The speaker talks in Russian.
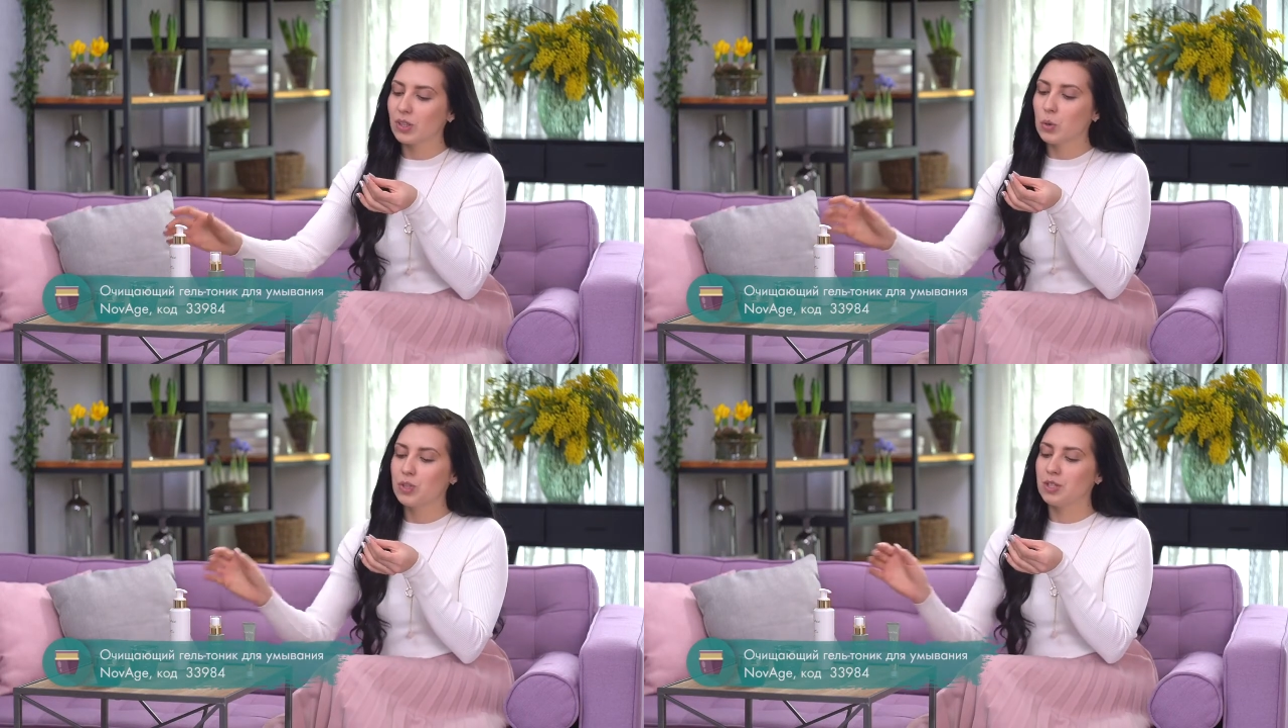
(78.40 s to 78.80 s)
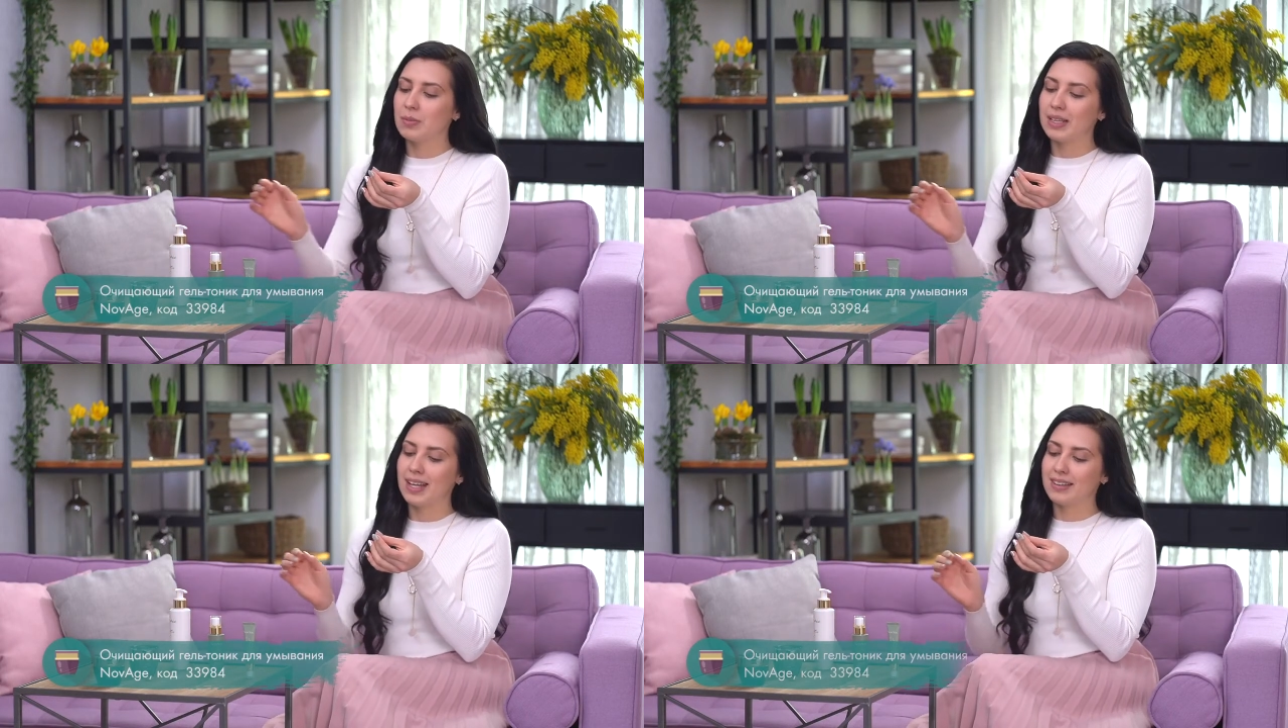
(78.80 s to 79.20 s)
Очень
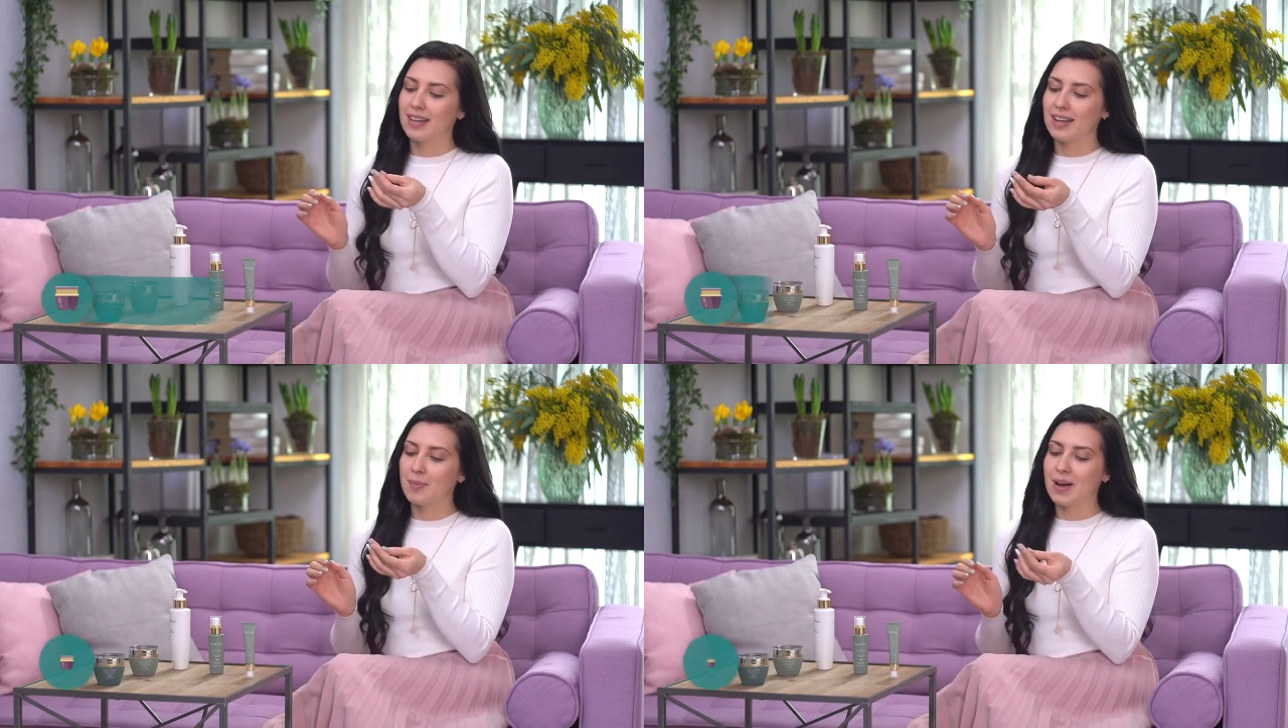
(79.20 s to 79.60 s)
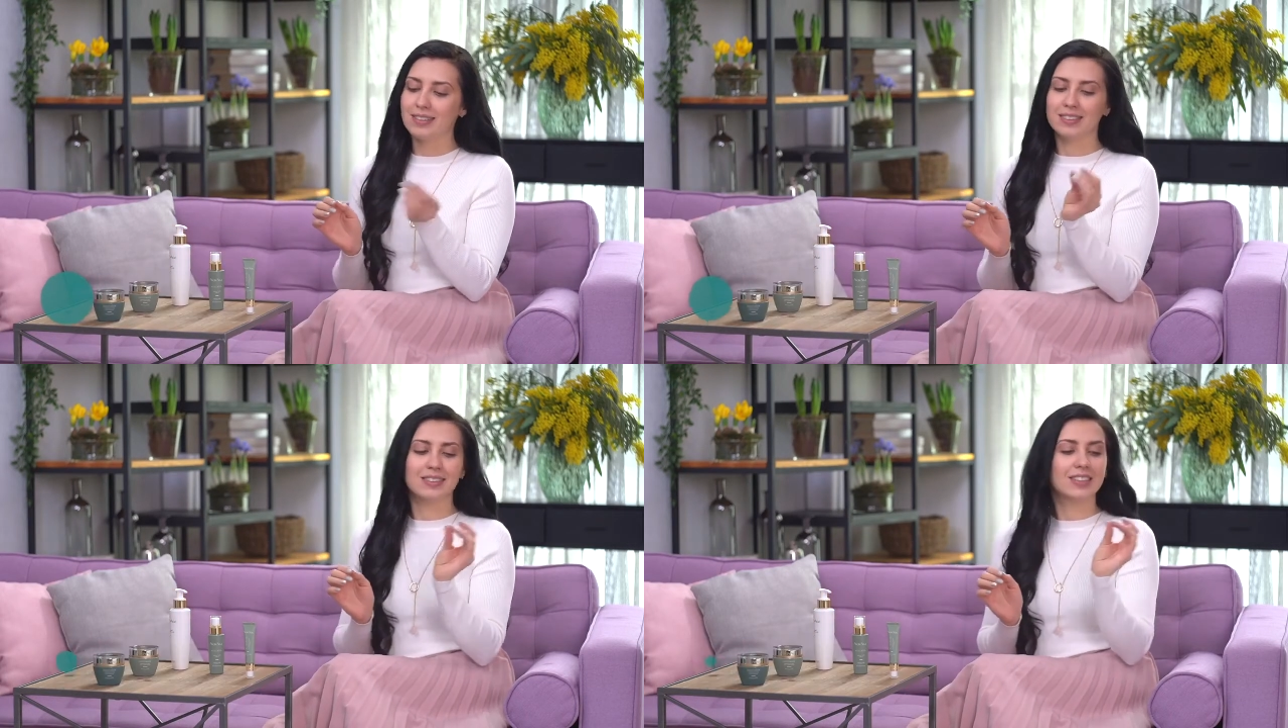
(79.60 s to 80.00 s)
приятный
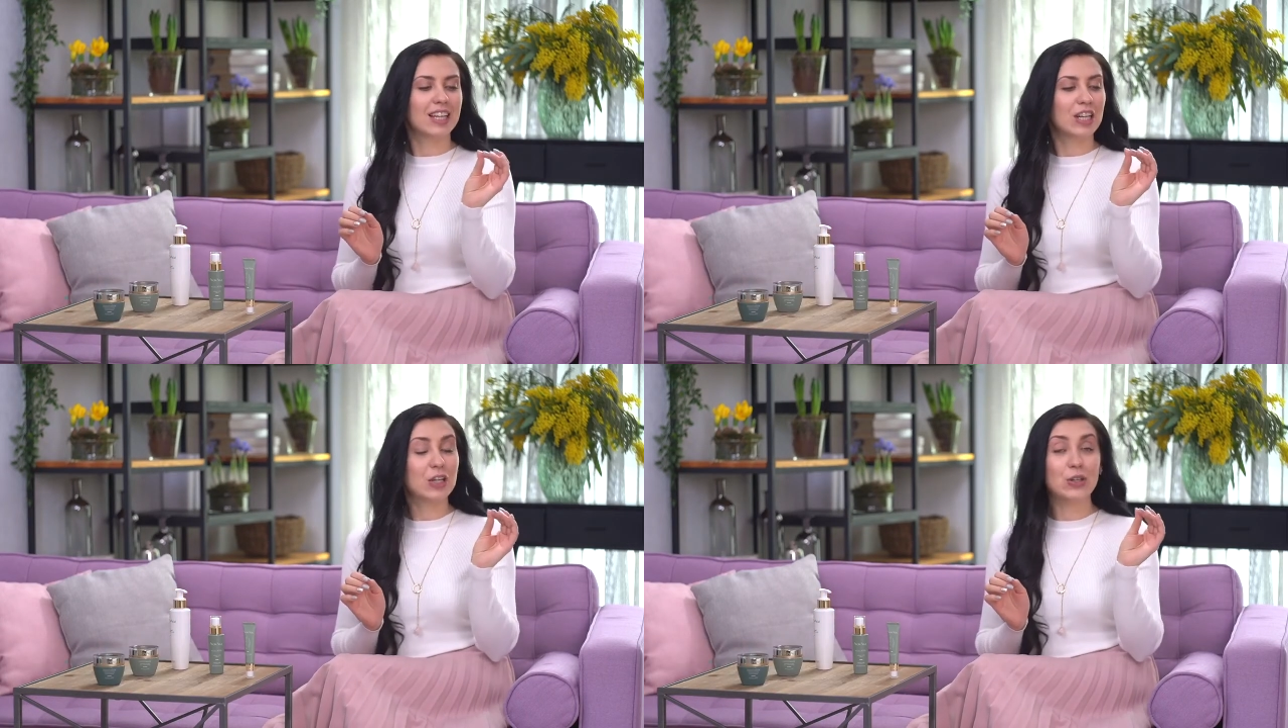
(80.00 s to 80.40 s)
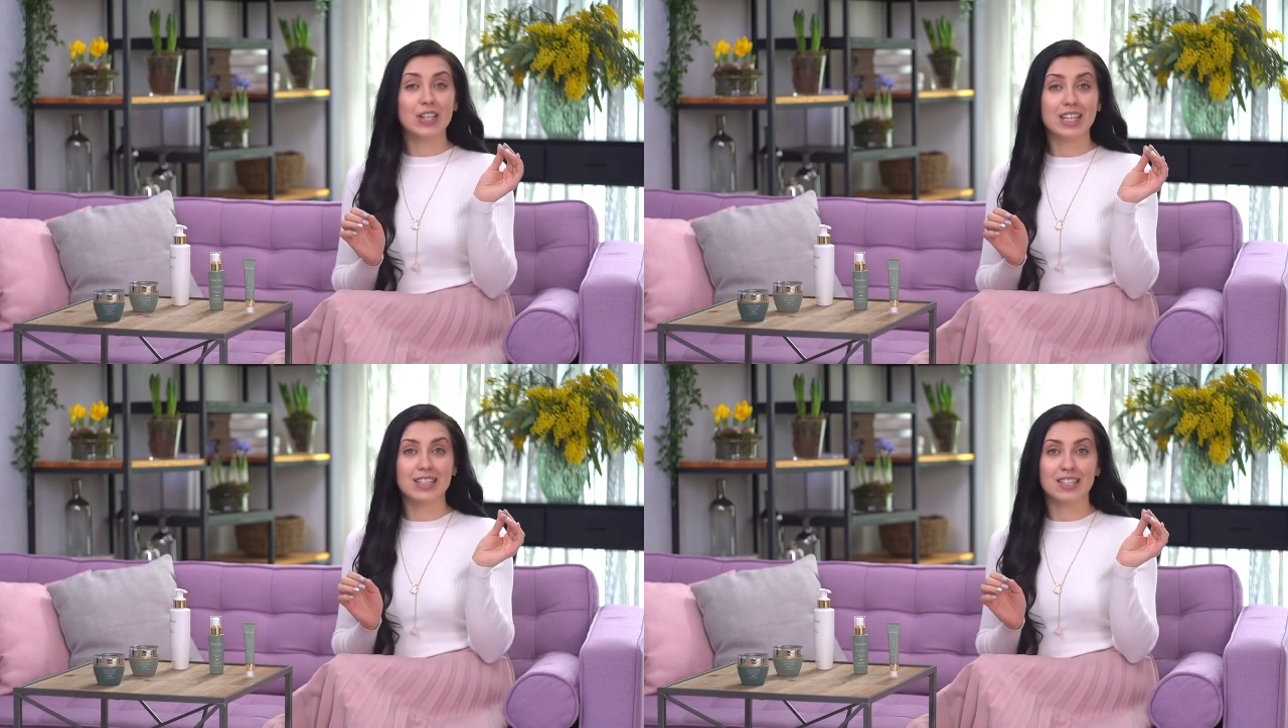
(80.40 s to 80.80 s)
аромат,
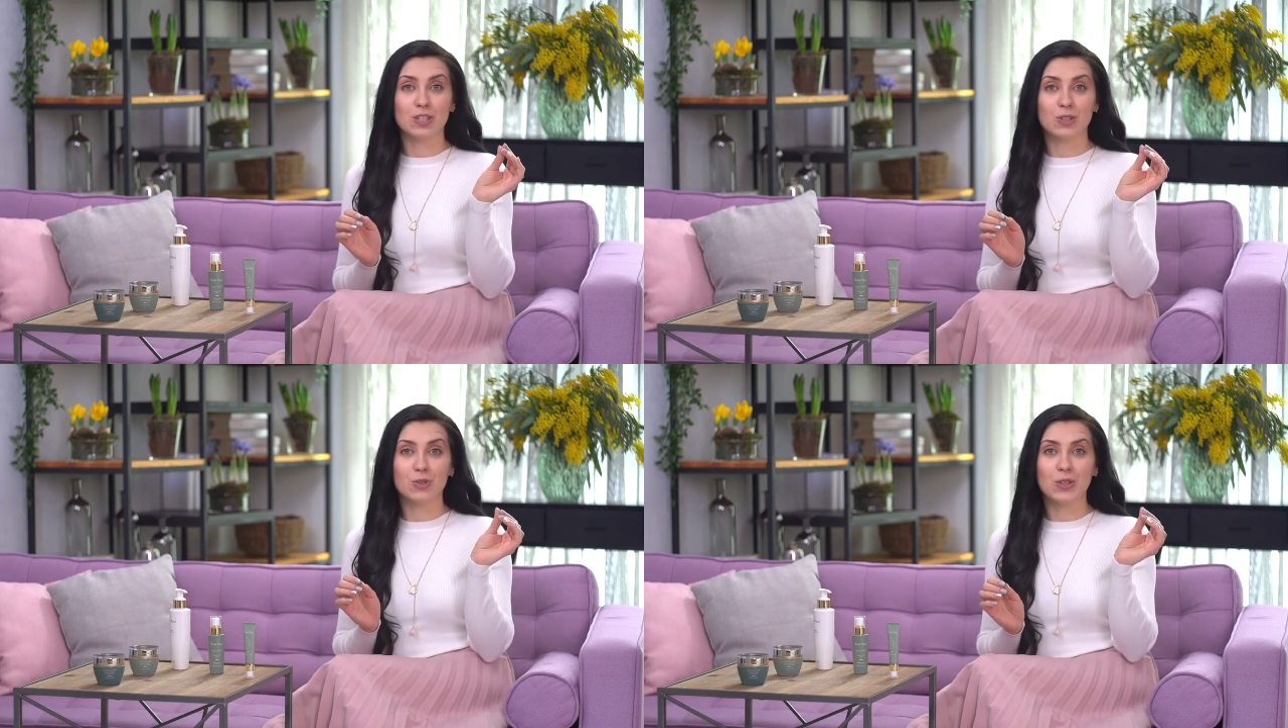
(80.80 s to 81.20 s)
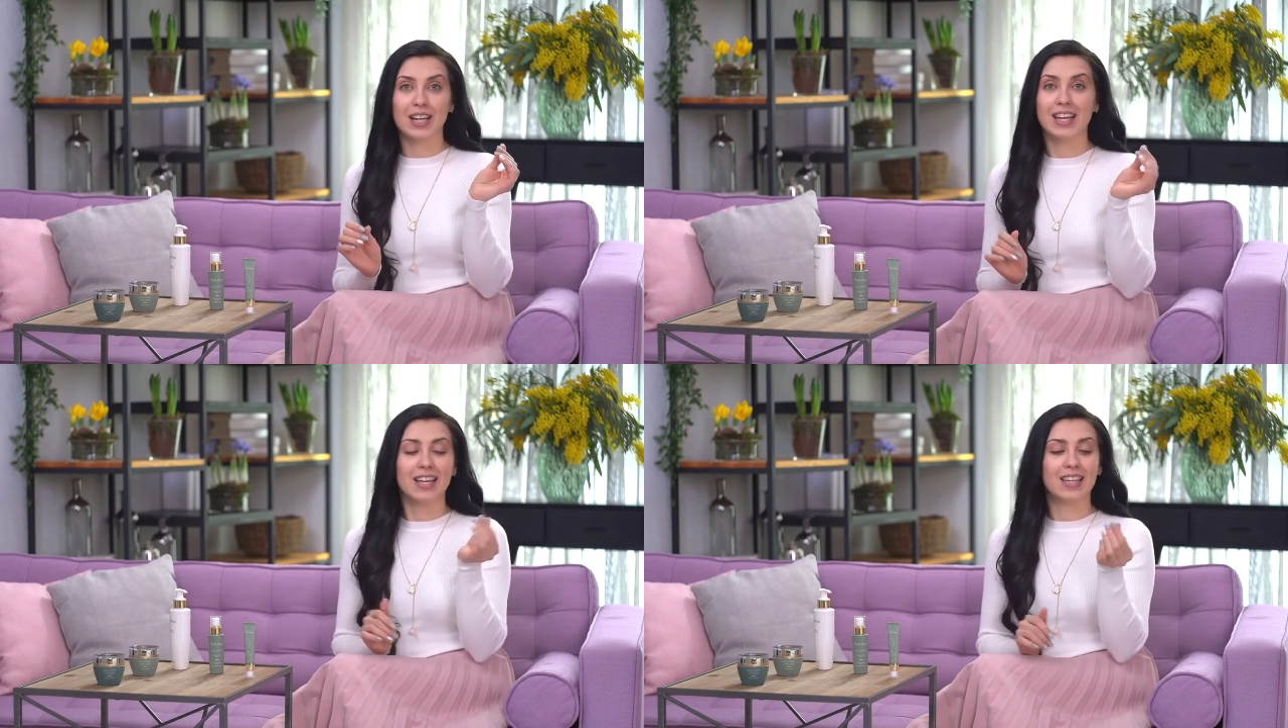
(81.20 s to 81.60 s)
легкая текстура.